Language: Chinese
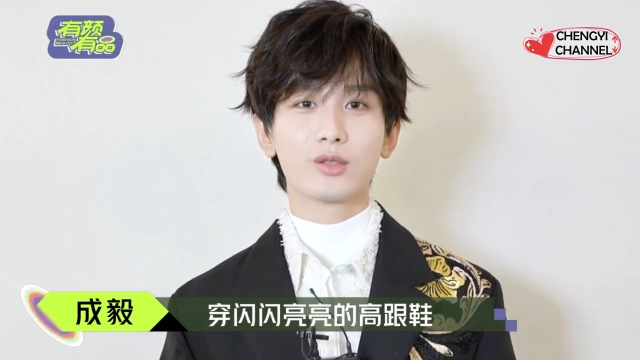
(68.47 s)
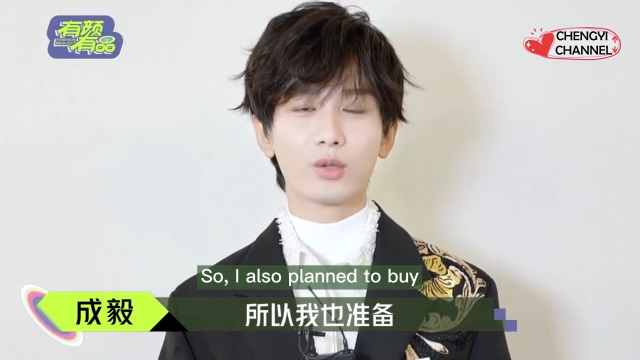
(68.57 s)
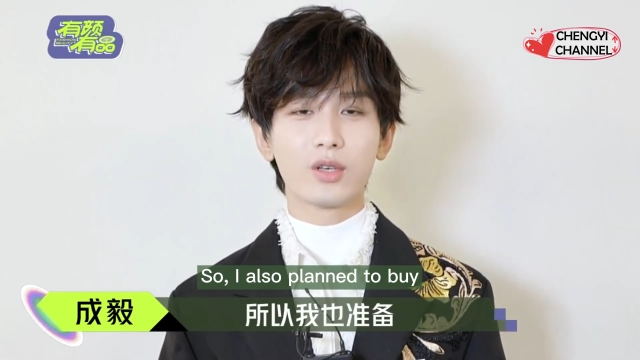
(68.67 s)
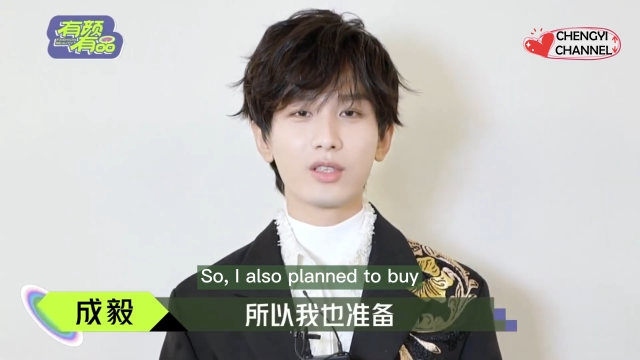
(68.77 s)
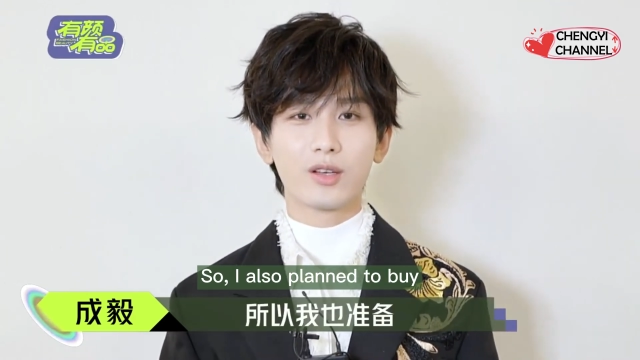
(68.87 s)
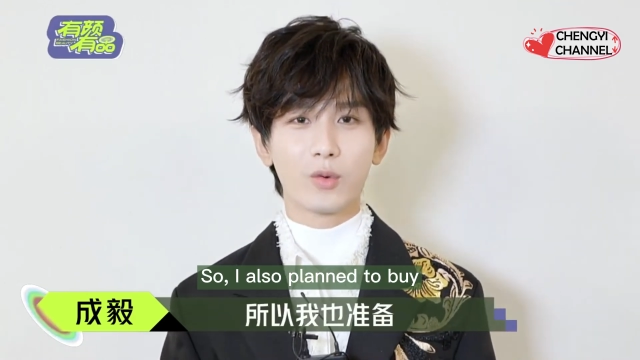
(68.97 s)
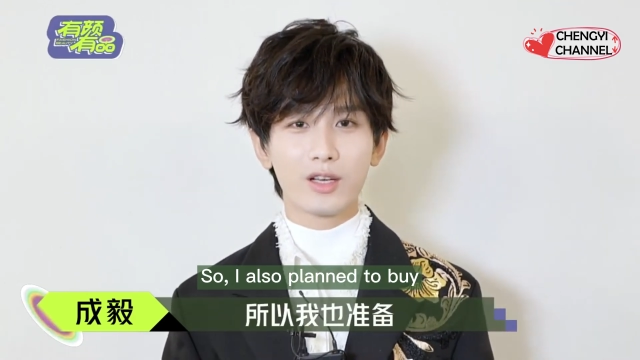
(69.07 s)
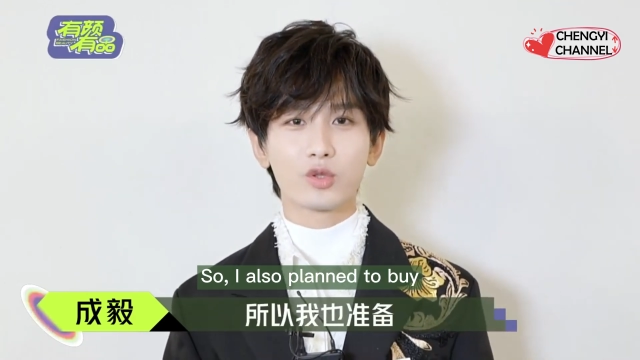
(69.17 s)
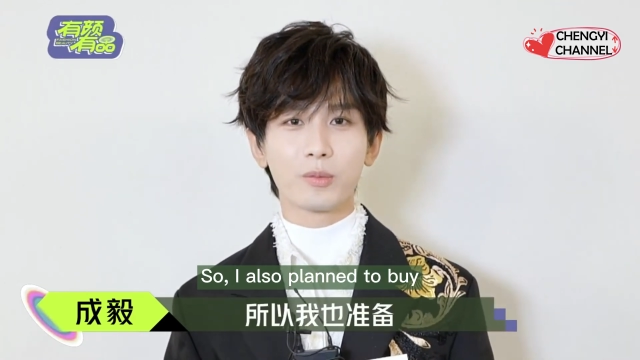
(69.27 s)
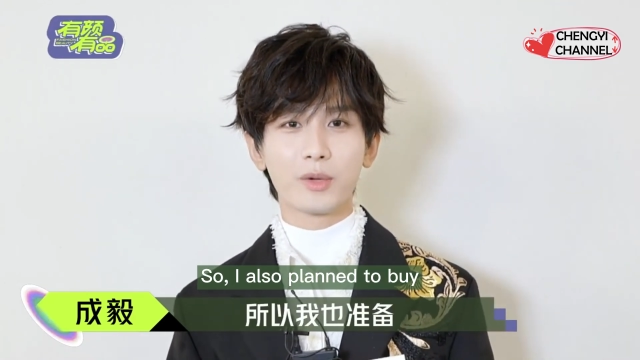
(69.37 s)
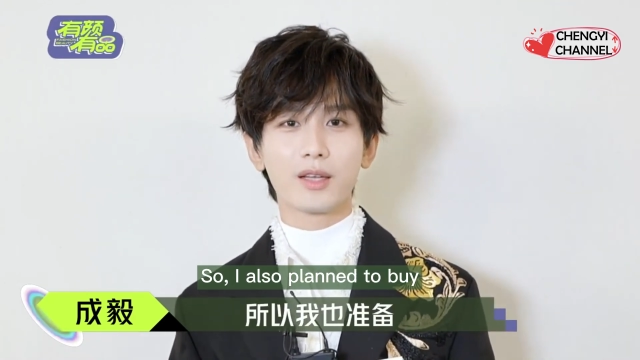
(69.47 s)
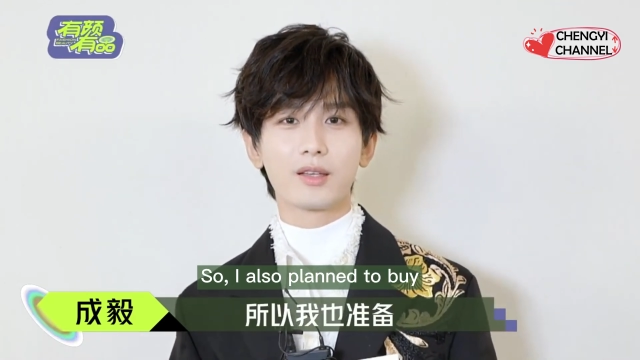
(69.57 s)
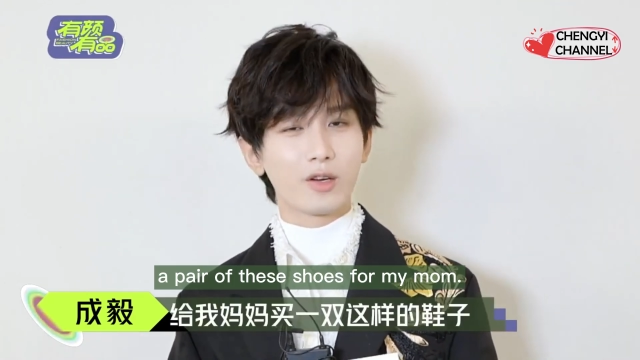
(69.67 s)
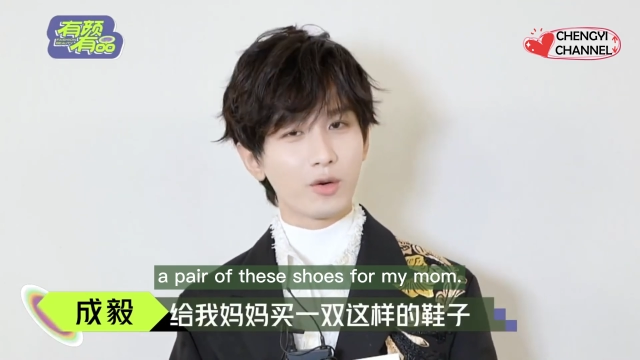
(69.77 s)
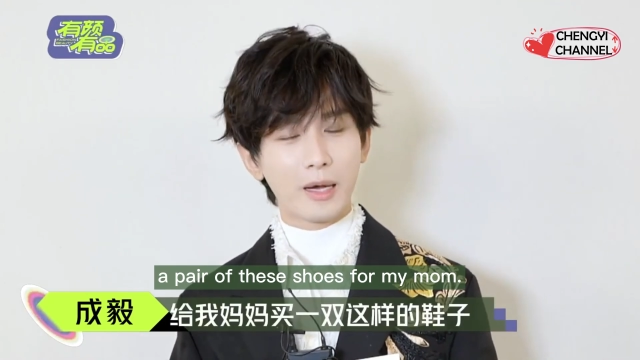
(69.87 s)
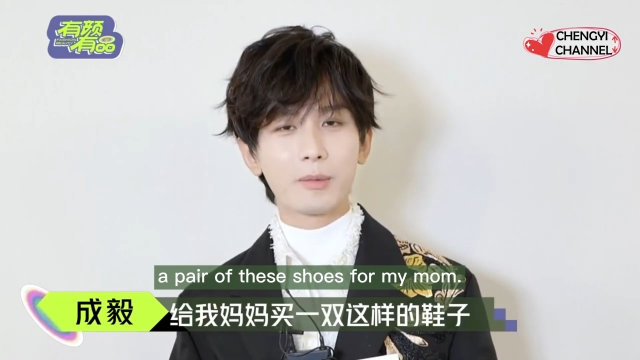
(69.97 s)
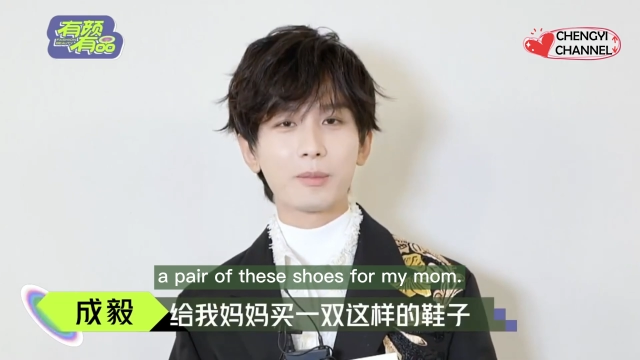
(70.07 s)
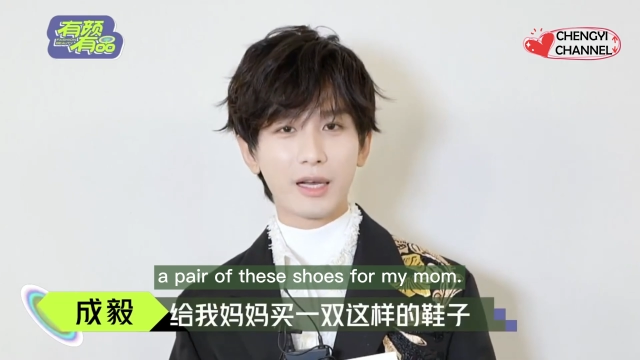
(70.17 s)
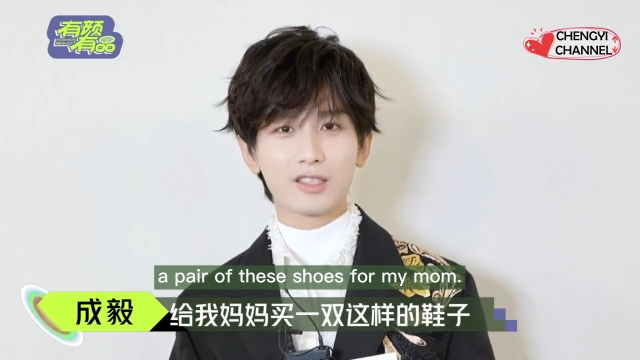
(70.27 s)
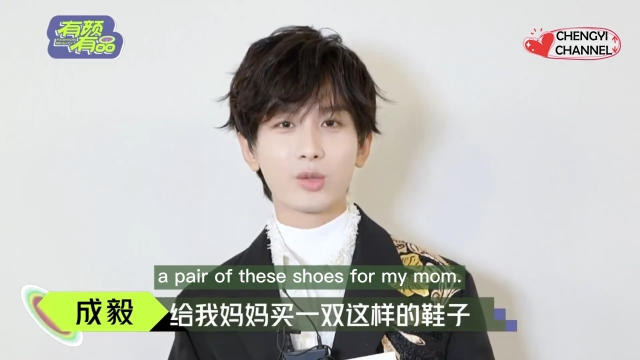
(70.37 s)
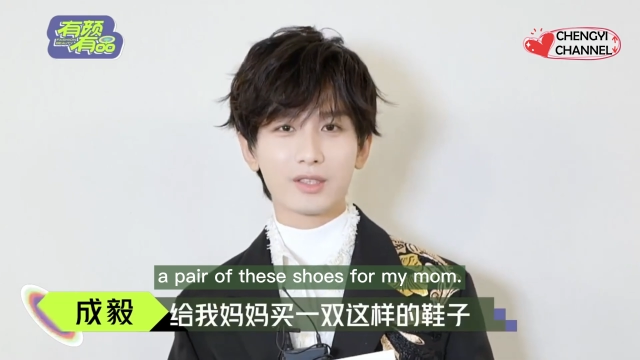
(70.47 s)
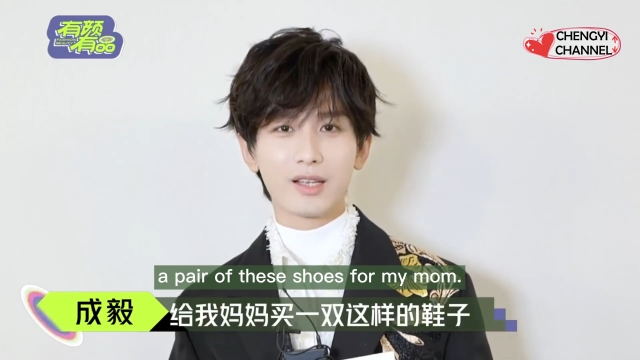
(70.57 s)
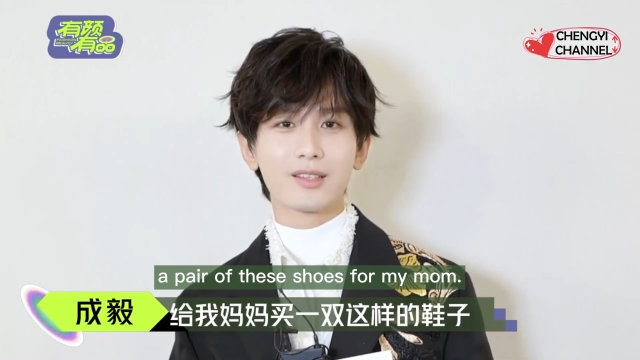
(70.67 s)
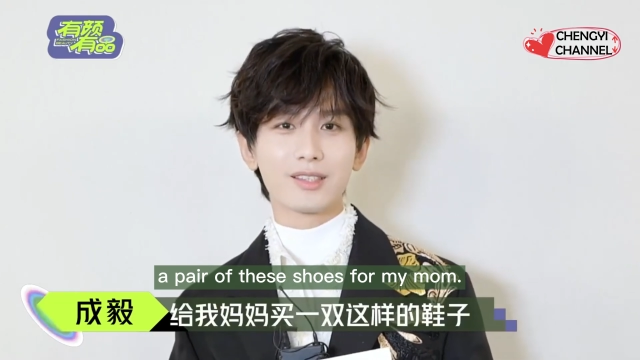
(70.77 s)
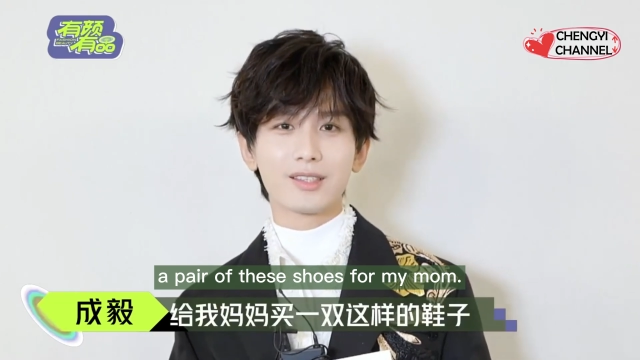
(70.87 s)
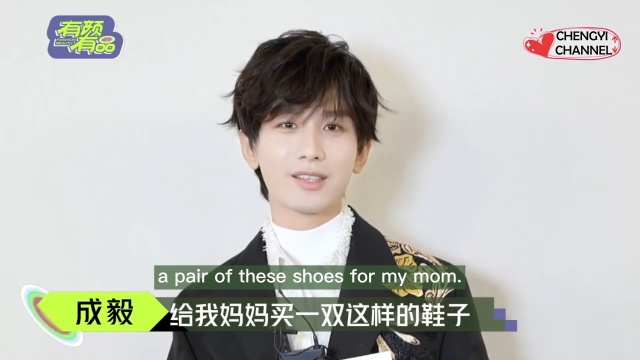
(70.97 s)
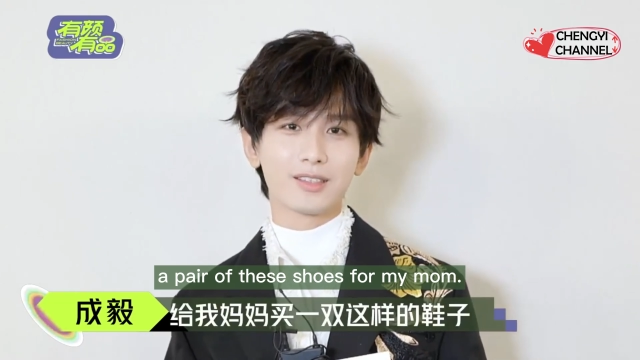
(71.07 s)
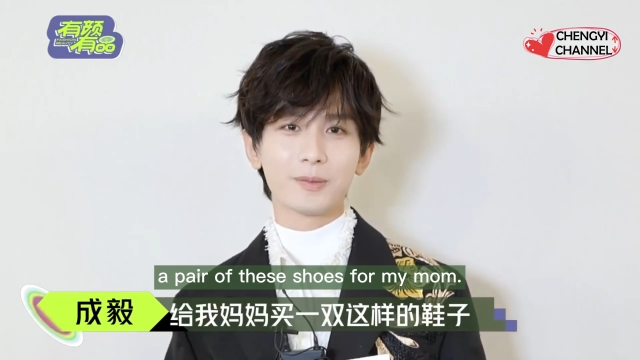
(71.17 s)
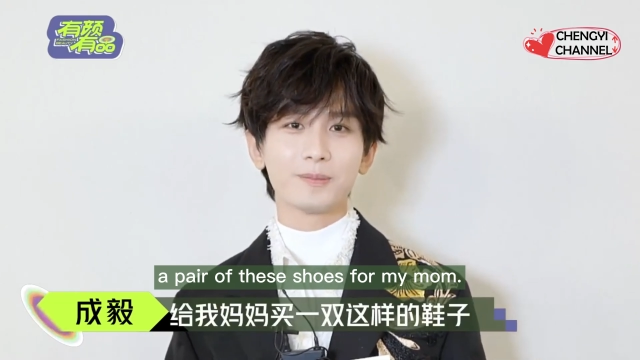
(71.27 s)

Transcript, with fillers: 所以我也准备给我妈妈买一双这样的鞋